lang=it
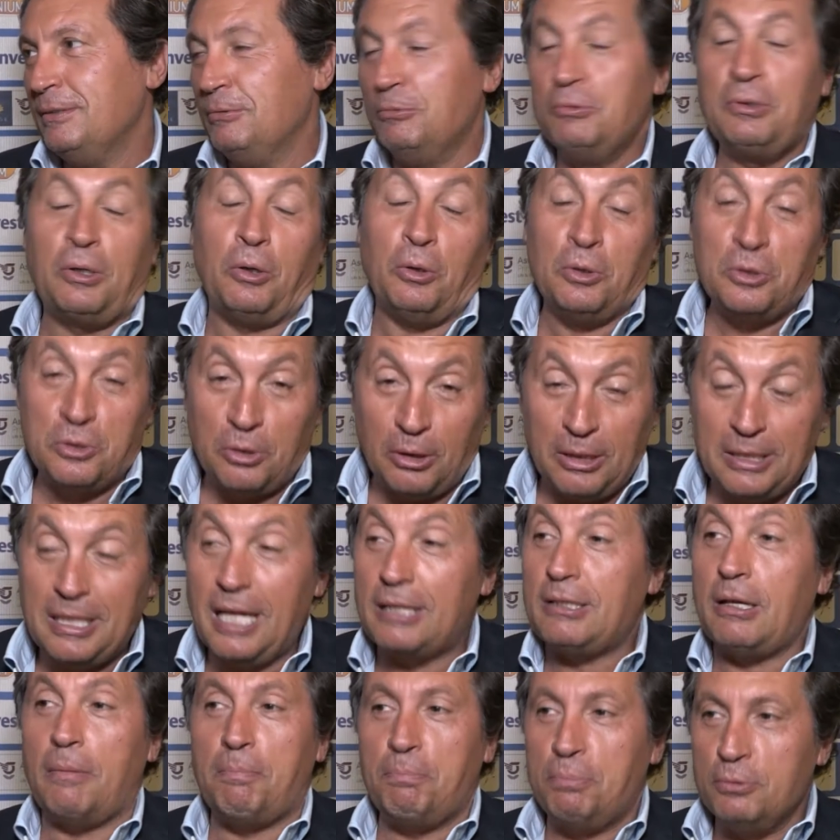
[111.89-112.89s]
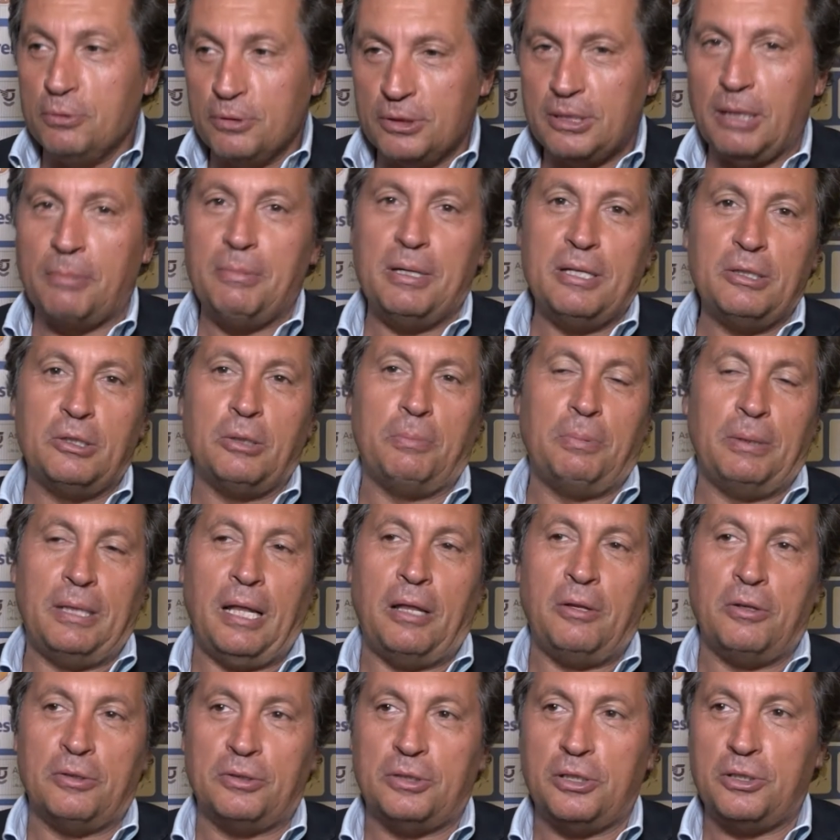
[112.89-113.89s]
un consolidato appuntamento per
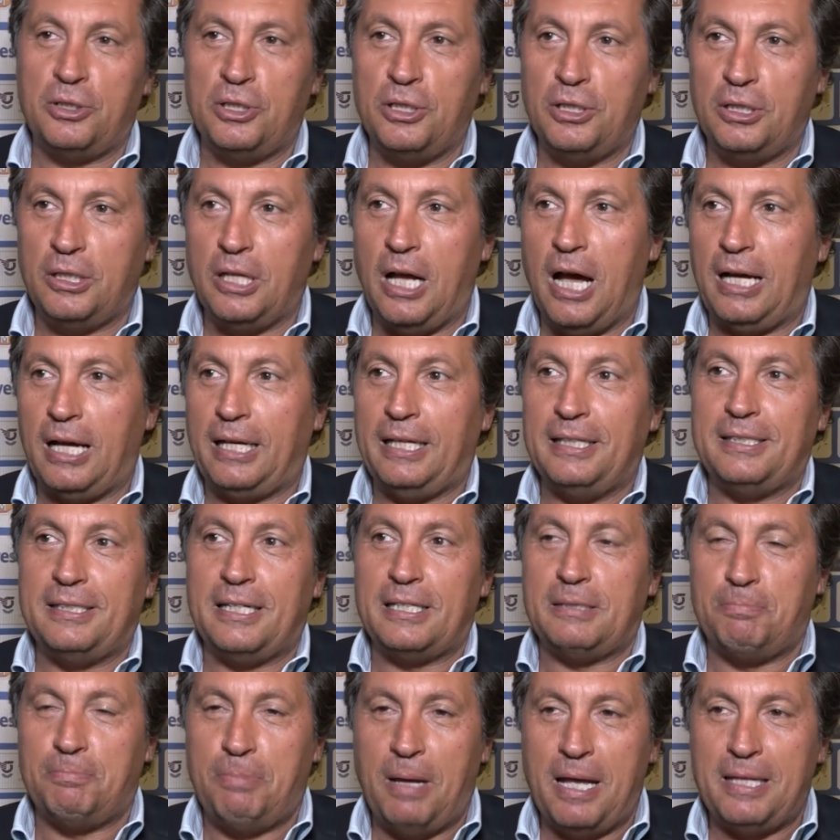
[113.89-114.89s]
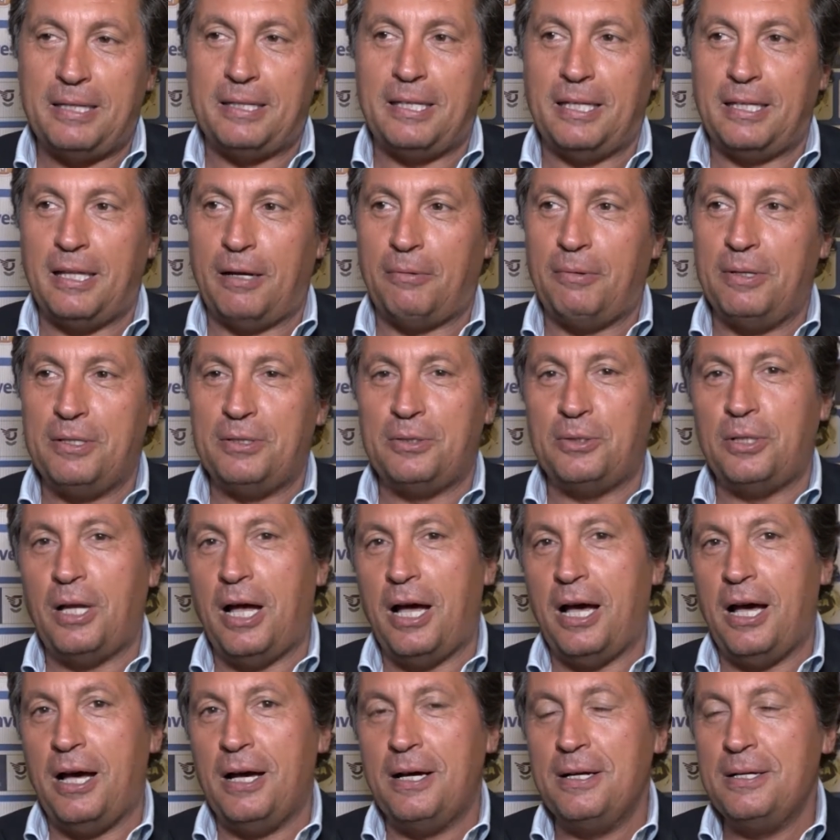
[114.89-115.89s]
la nostra città che si aspetta da
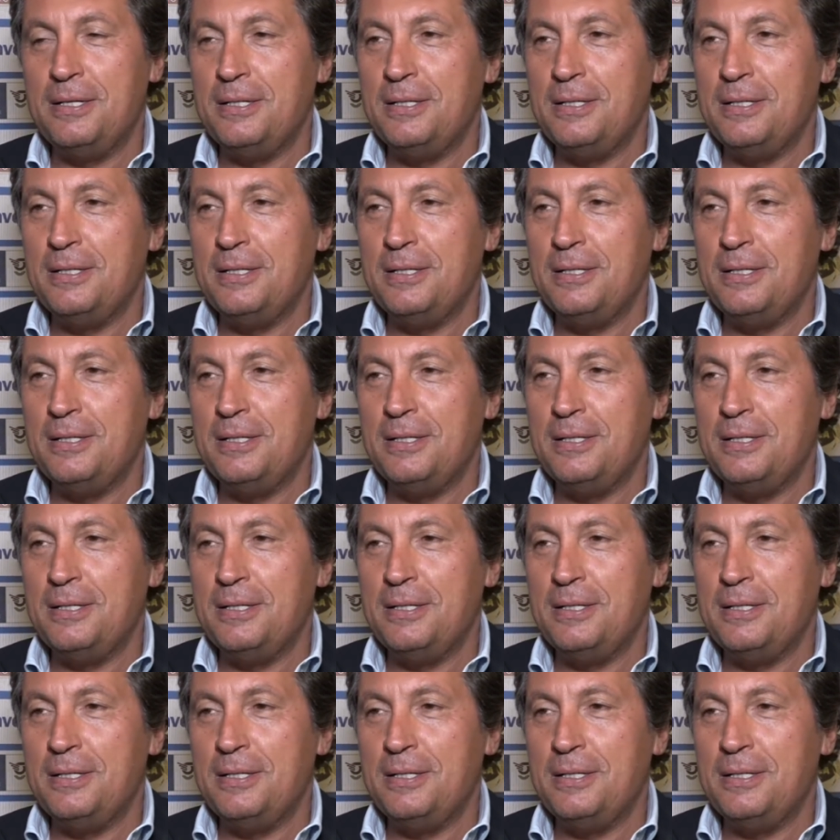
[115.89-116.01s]
questa